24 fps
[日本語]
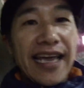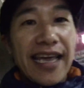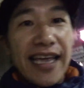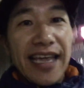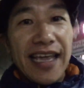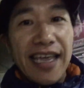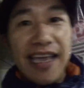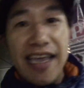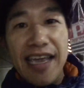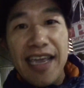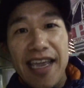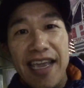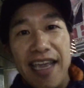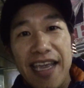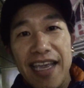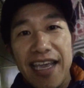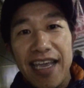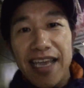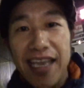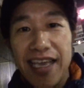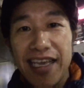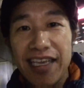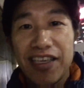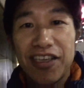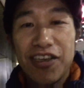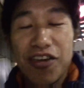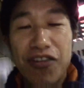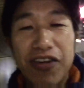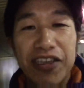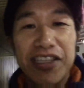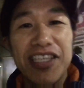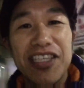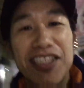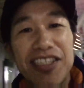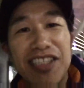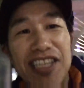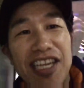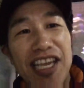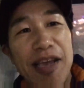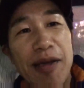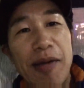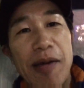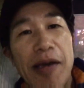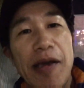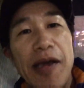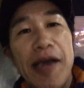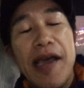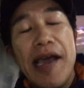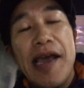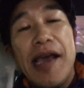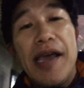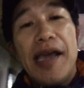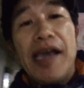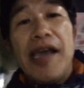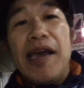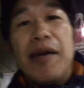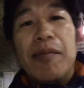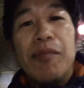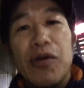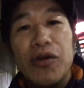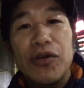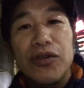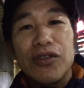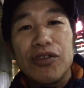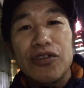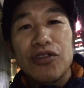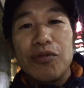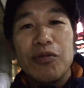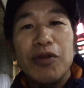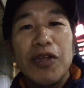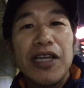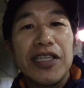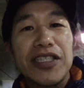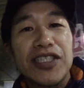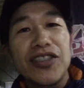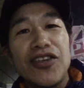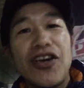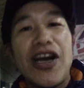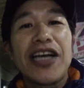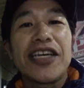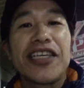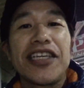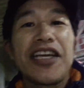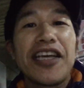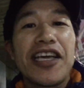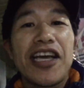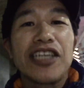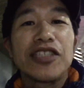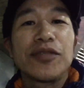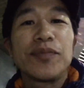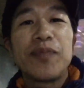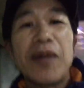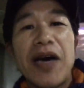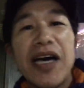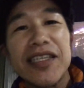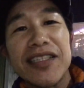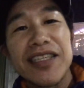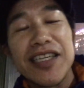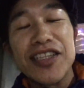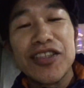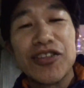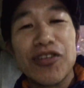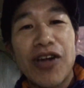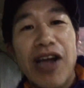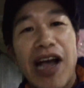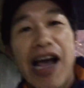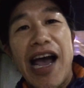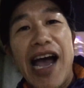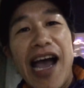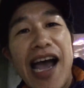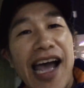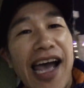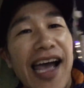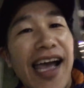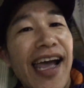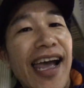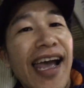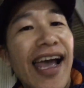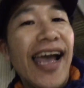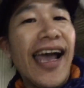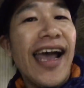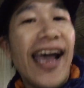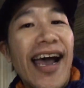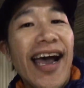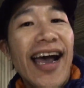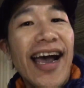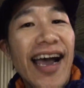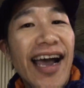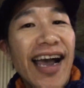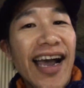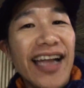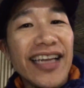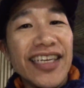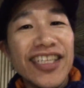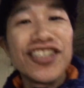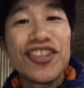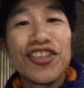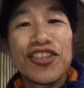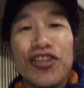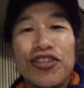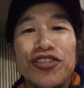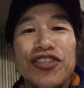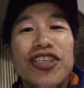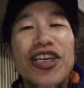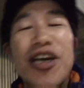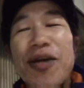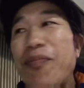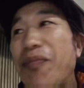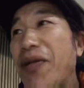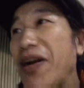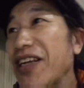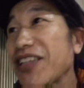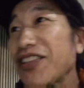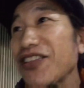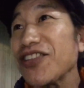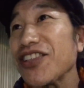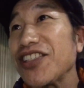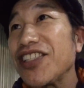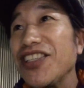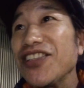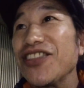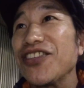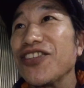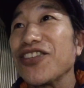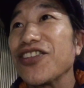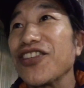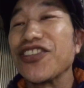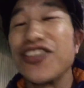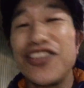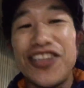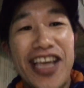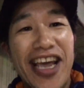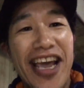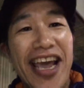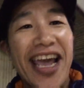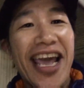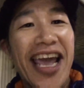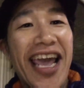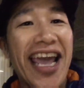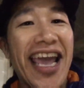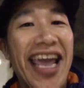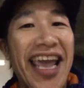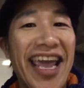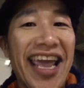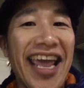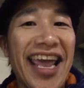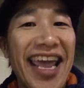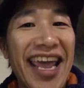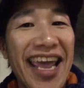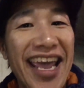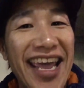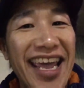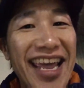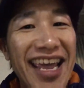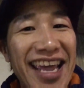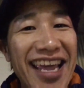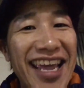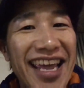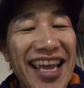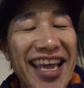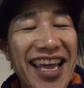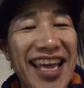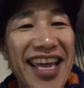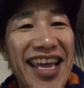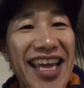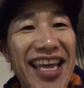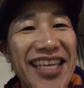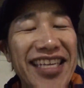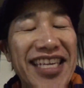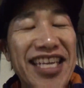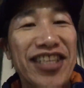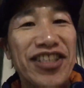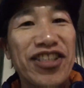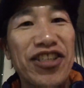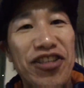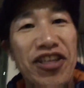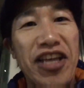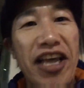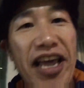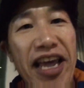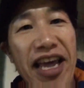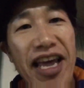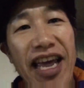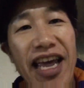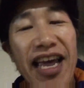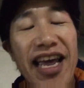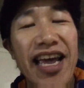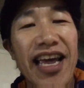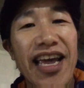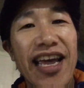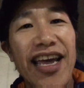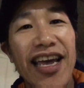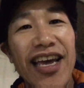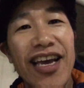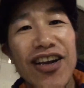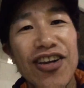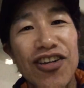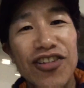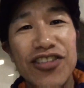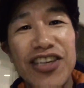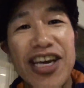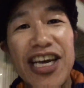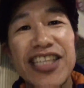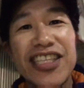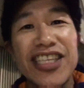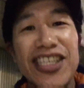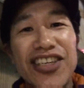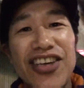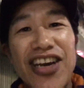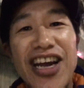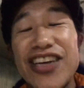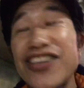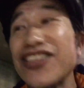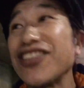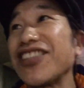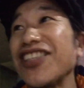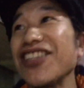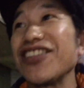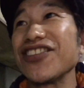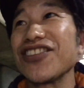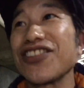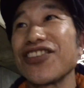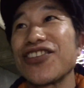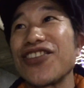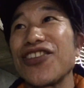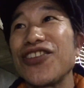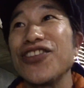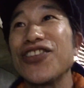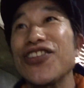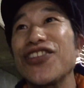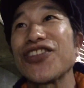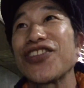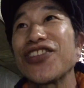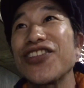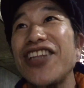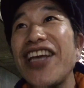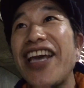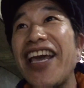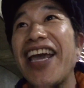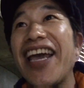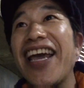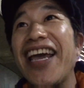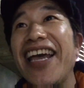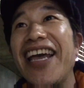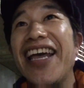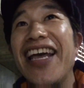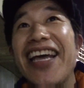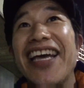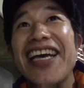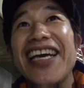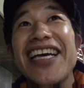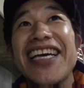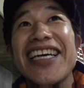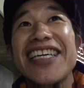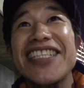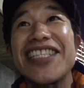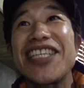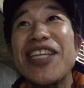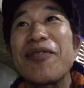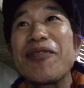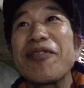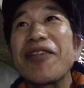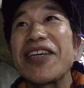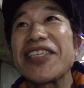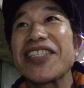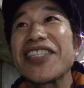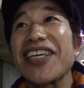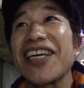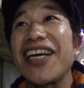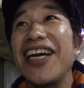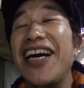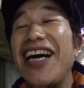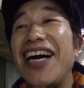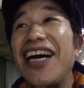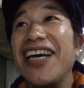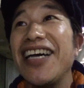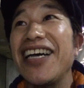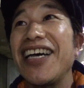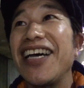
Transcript: えー、今日はですね僕の友達のあきら100%が24時間マラソンしてるということで、えー、ネットでこの辺りを歩いてるということで来てみましたが